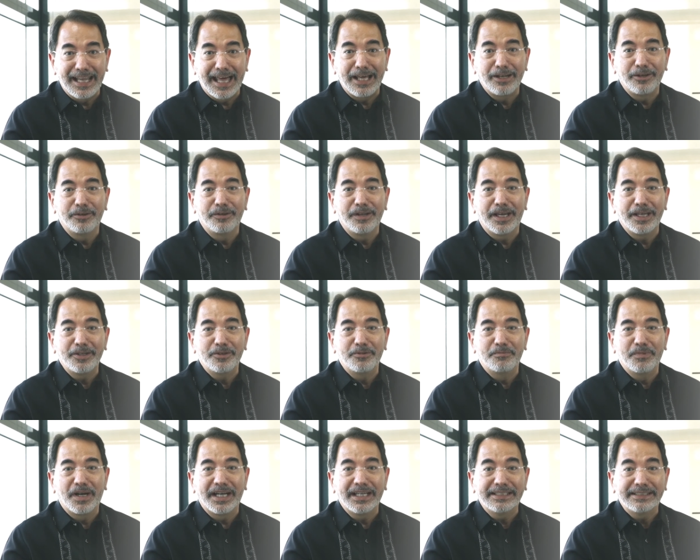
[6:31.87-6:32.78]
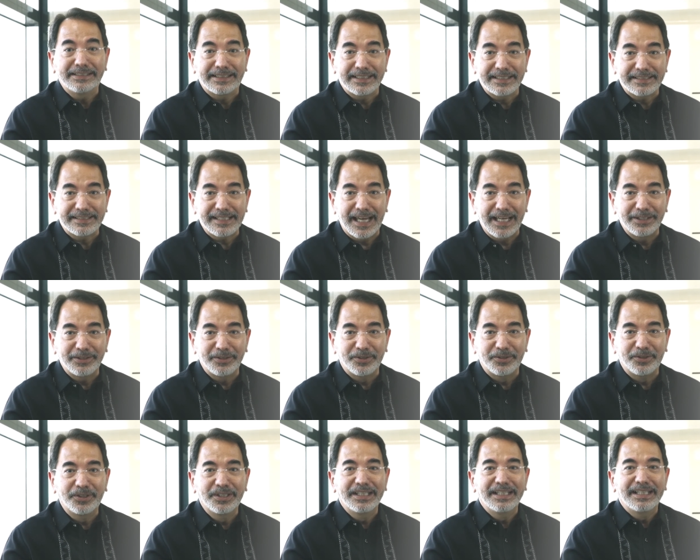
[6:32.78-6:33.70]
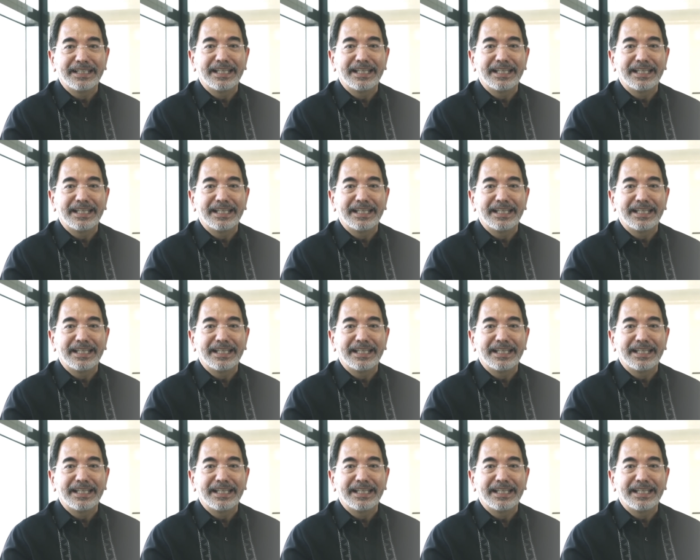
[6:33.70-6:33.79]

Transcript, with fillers: lalo na yung mga interesado